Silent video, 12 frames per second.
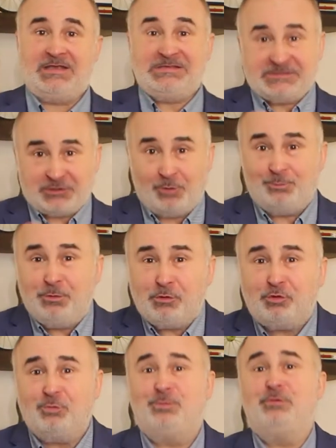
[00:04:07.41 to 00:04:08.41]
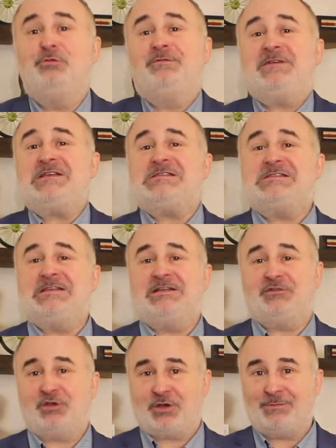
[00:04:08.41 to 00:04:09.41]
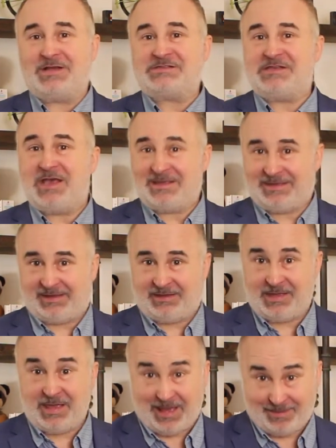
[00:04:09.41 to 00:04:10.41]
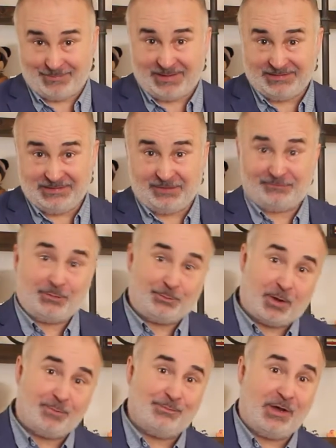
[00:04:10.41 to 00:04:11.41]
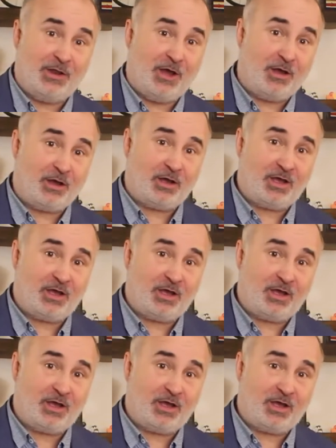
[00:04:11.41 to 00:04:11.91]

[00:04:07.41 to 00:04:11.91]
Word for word: il sera beaucoup plus facile de commencer à créer et à maintenir votre propre bonheur.